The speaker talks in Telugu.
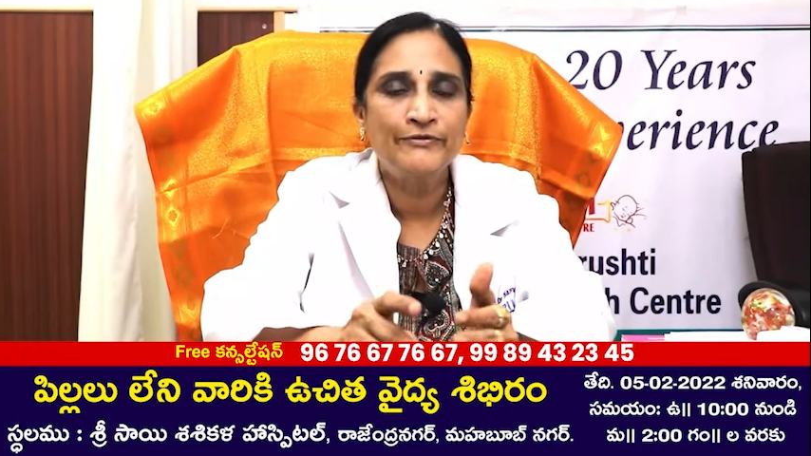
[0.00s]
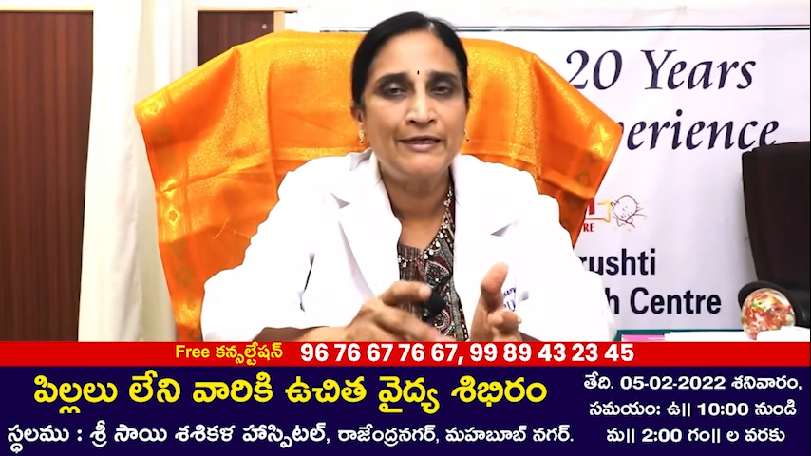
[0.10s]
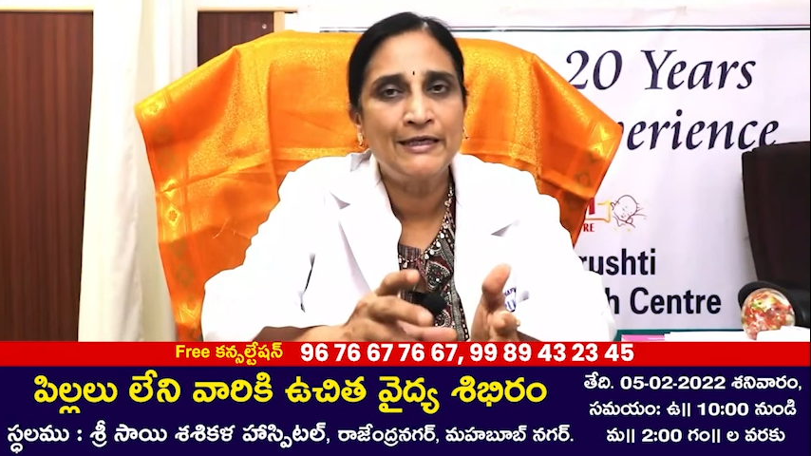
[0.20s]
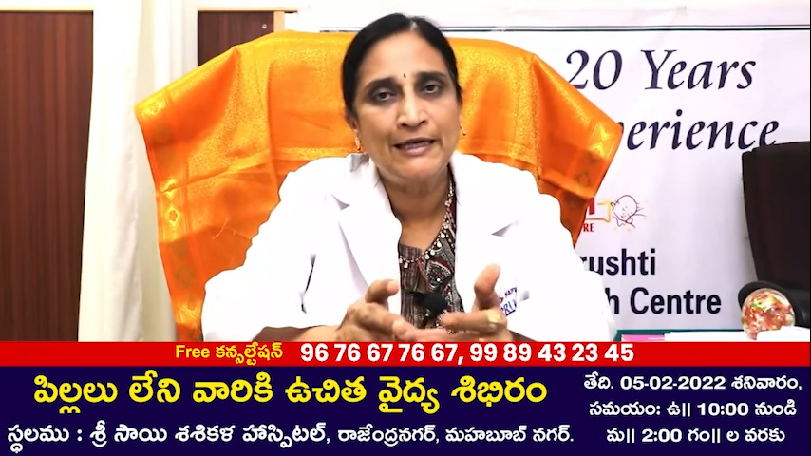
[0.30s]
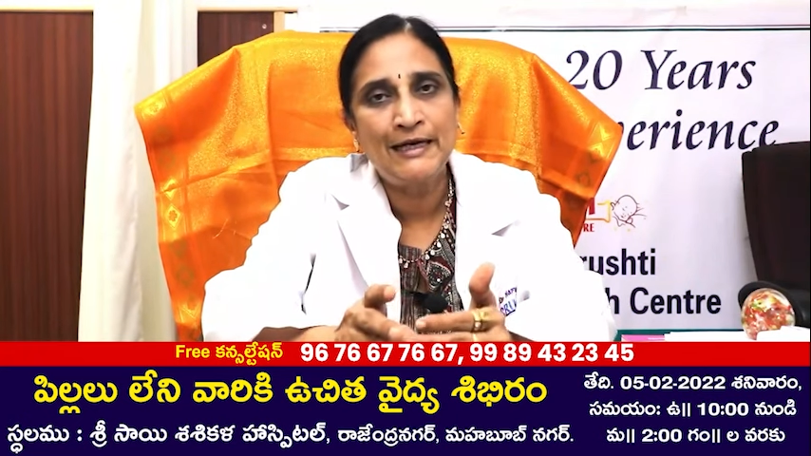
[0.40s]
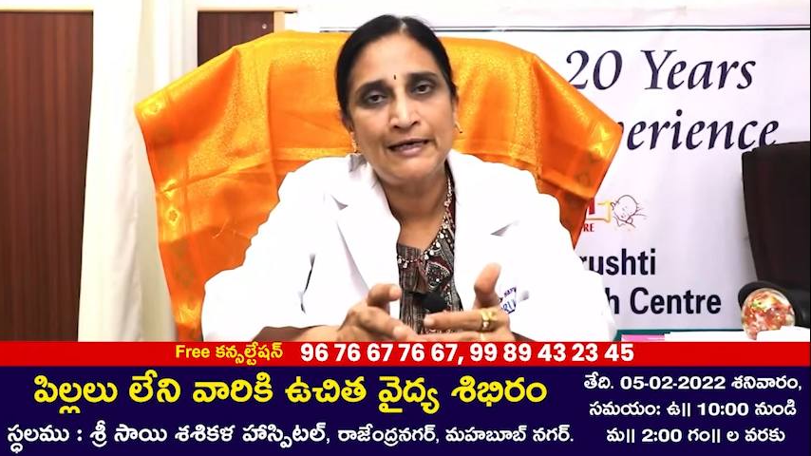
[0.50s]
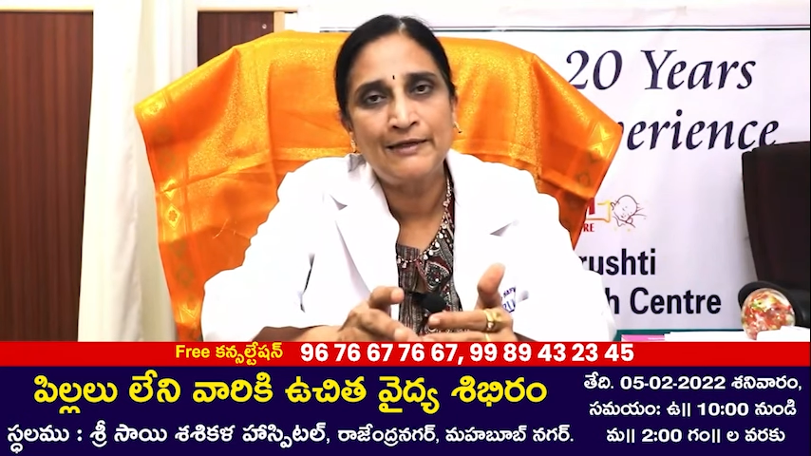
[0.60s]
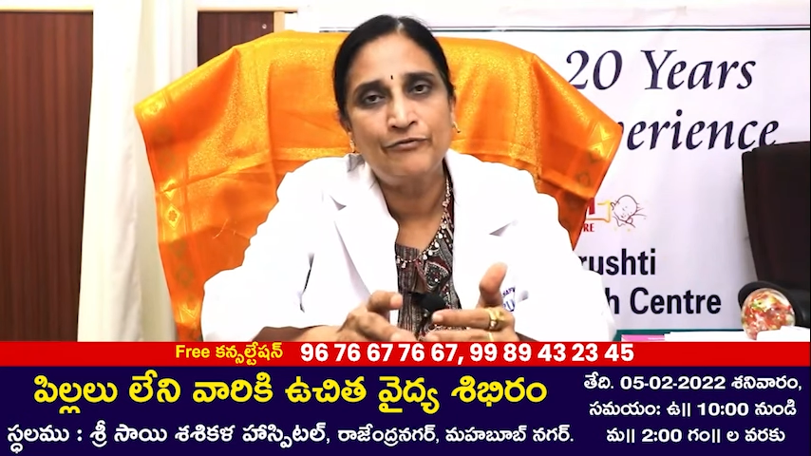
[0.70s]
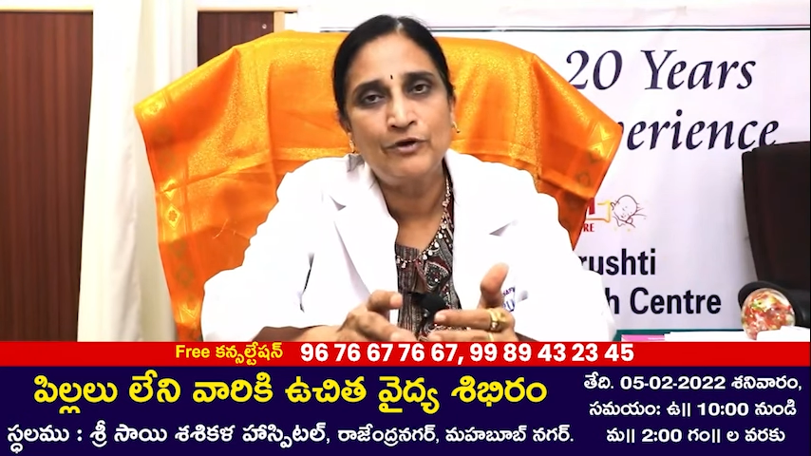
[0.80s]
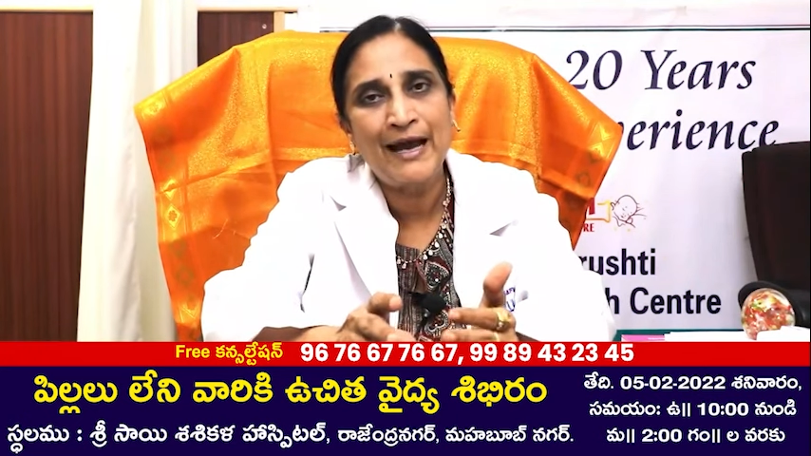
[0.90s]
స్విగ్గీ
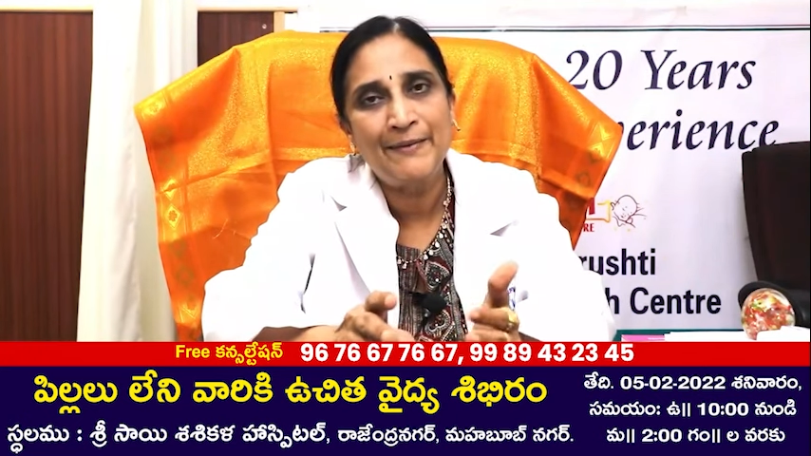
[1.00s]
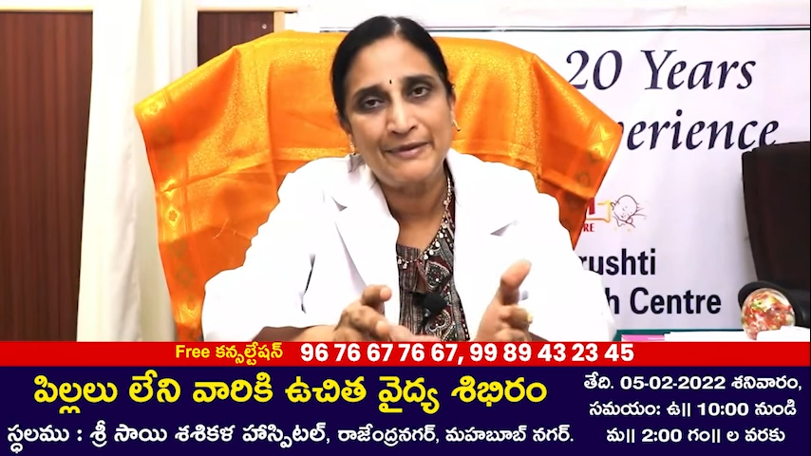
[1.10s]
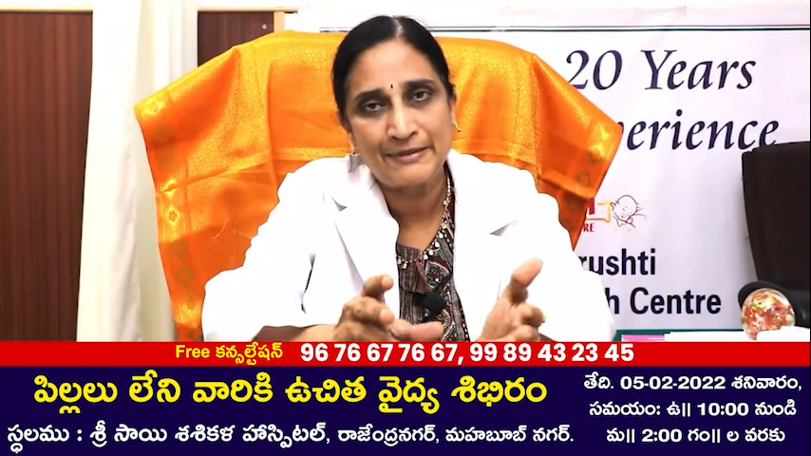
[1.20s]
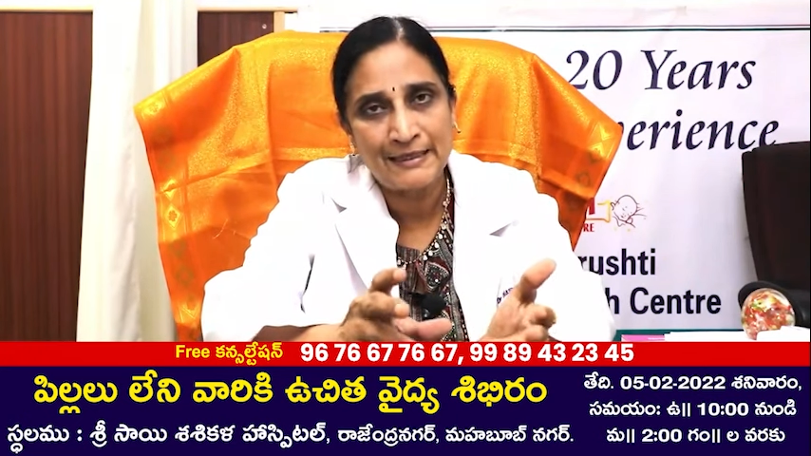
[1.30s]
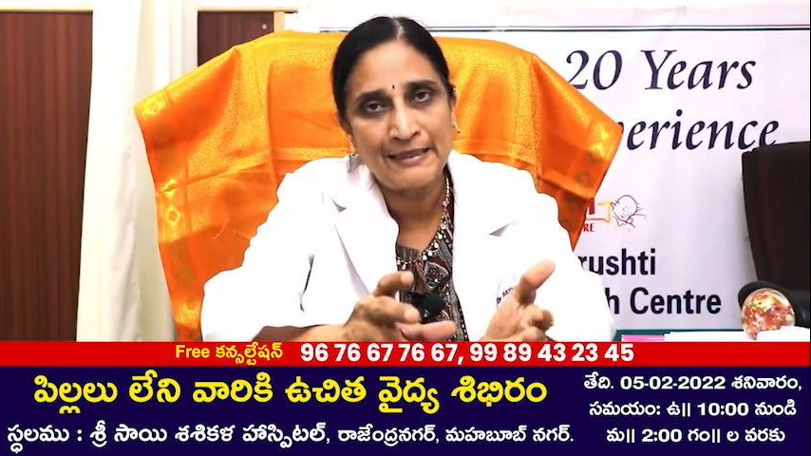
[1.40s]
ఇలాంటి ఫుడ్ హ్యాబిట్స్